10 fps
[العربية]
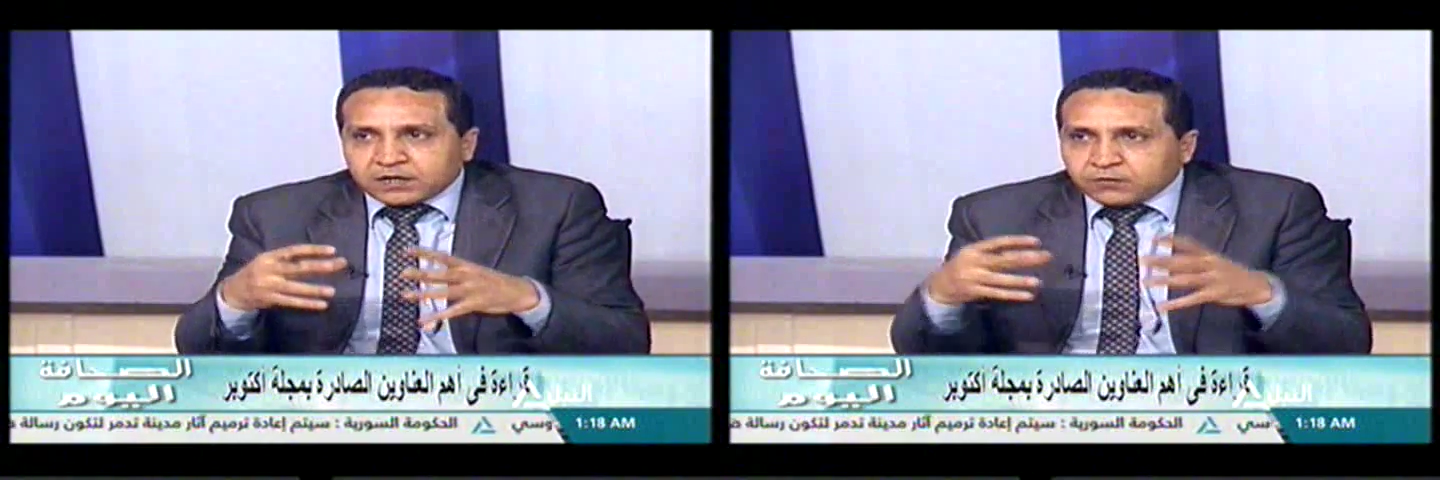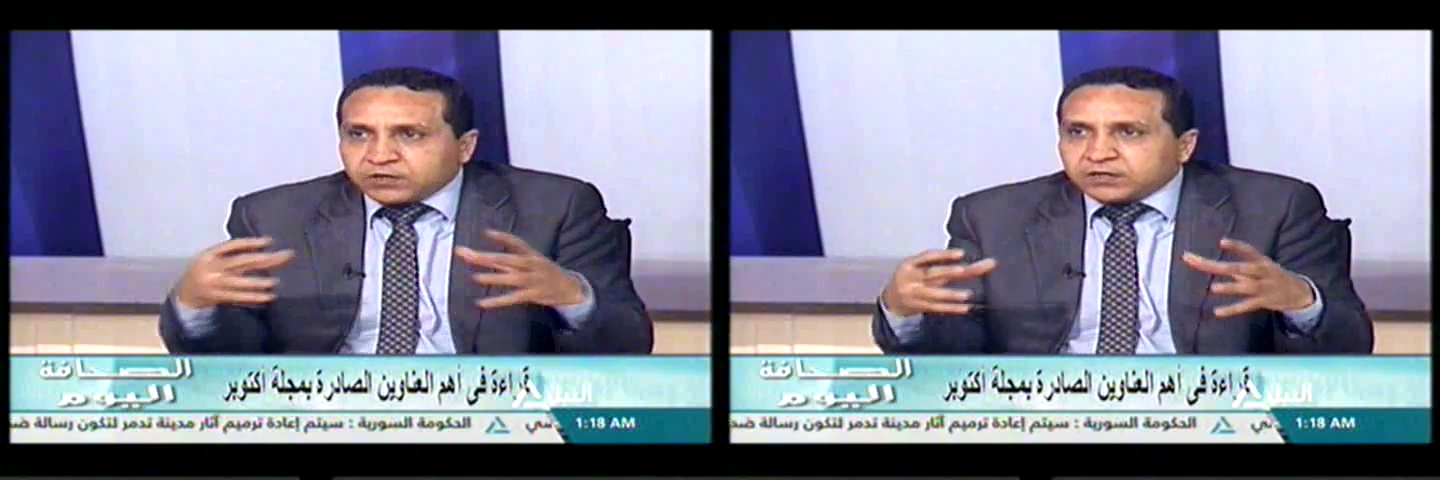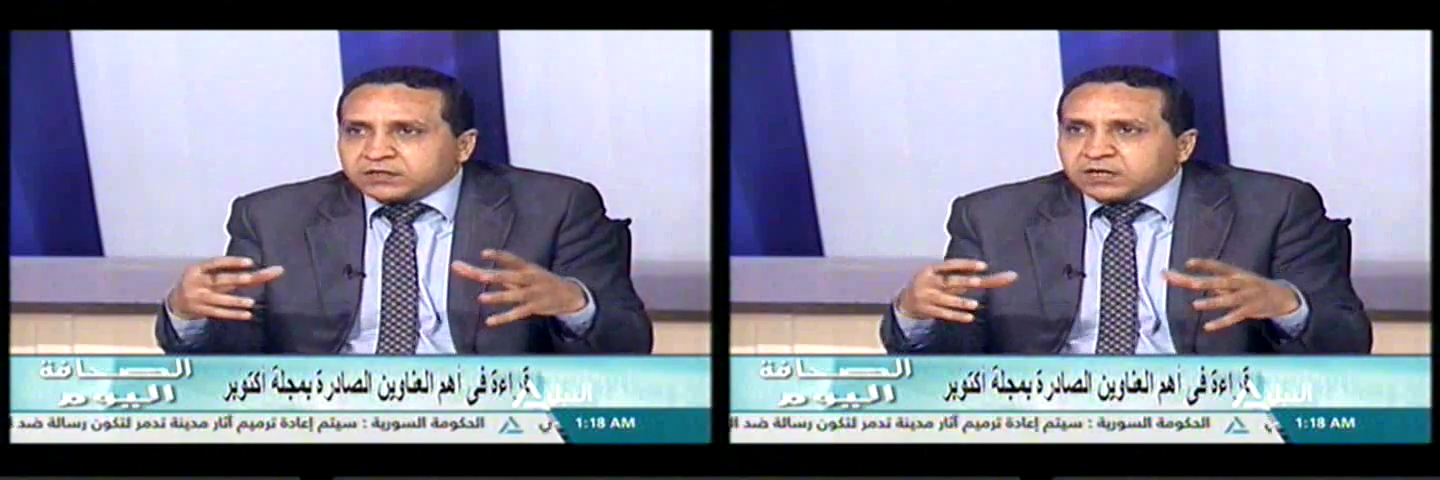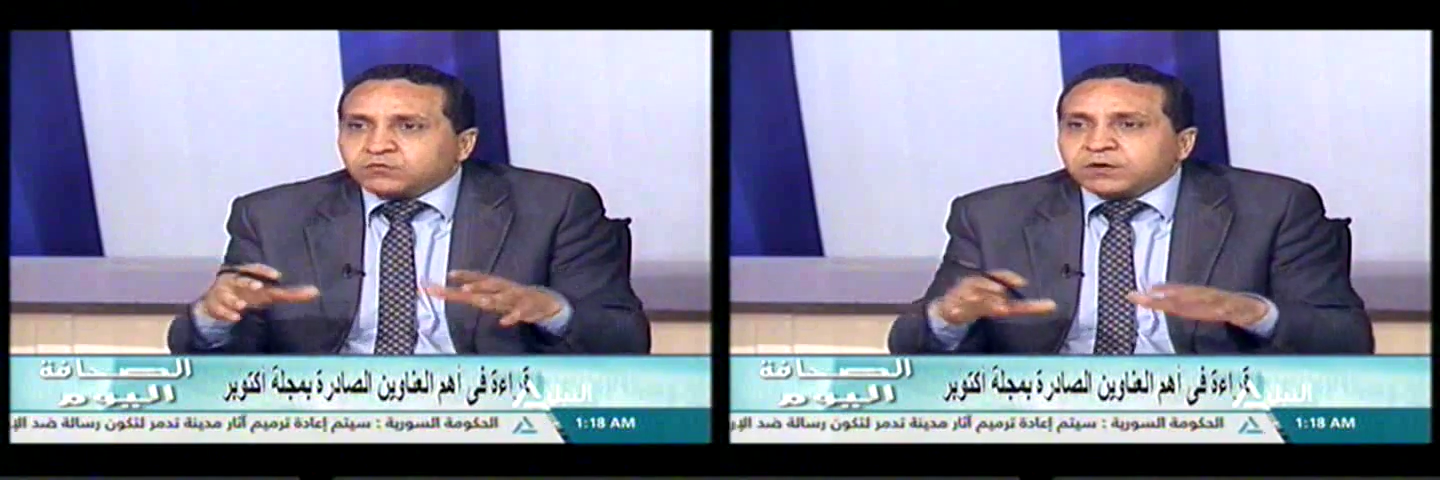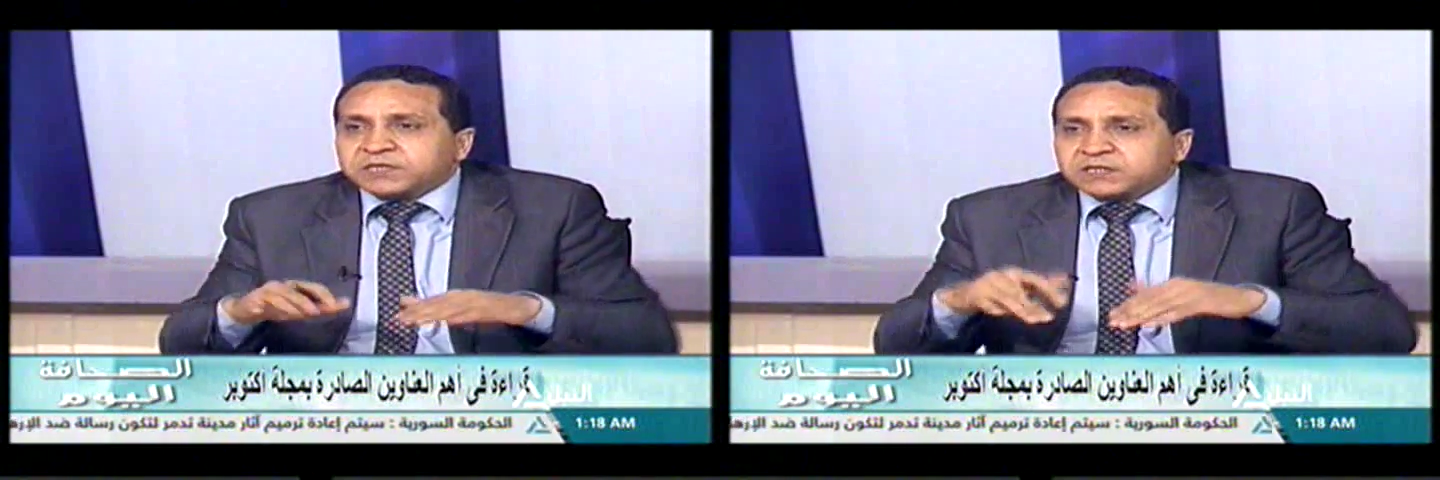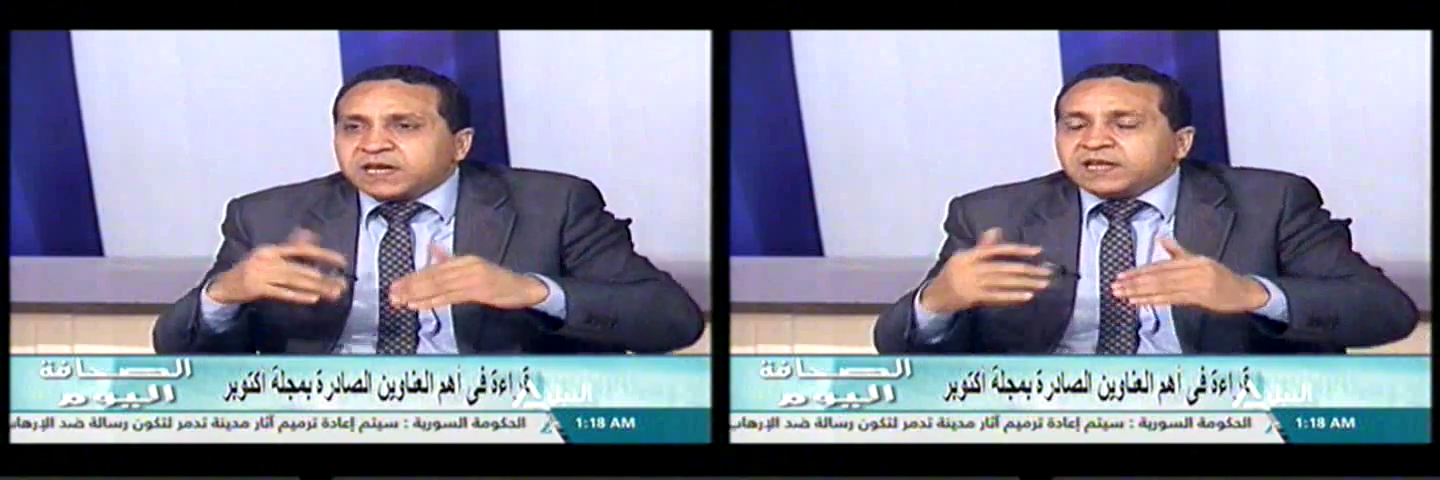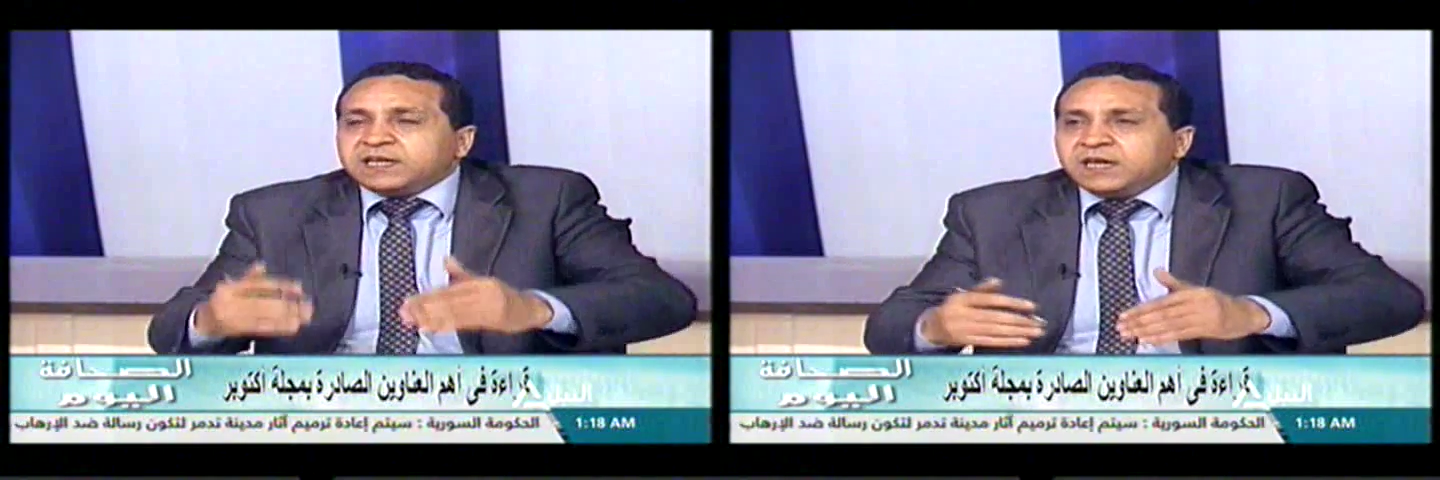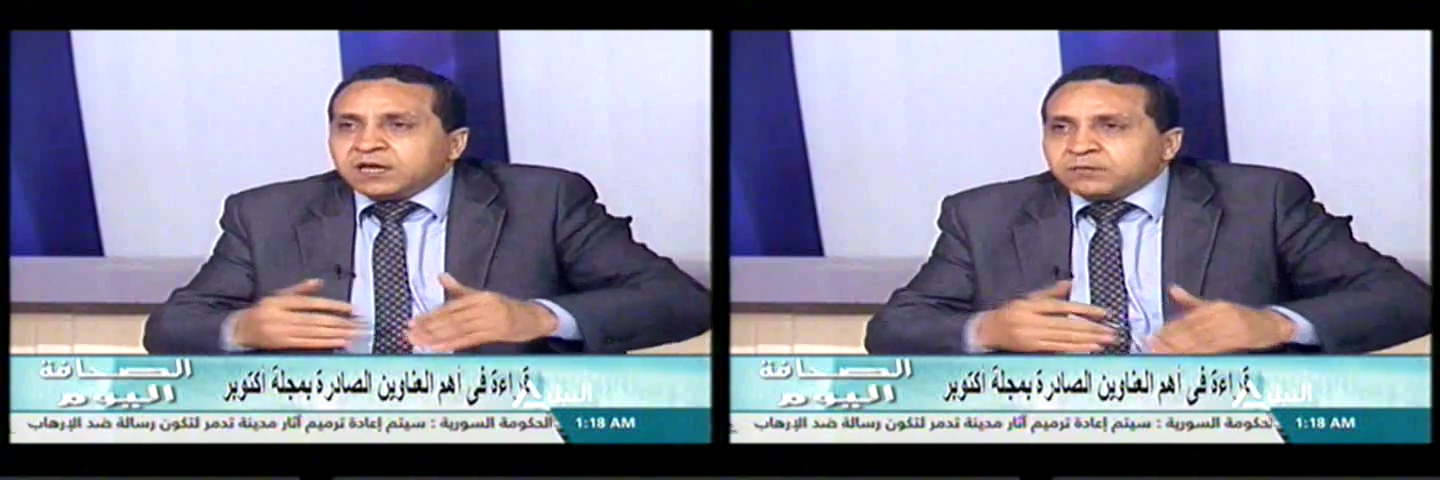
قوي جدا وبالتالي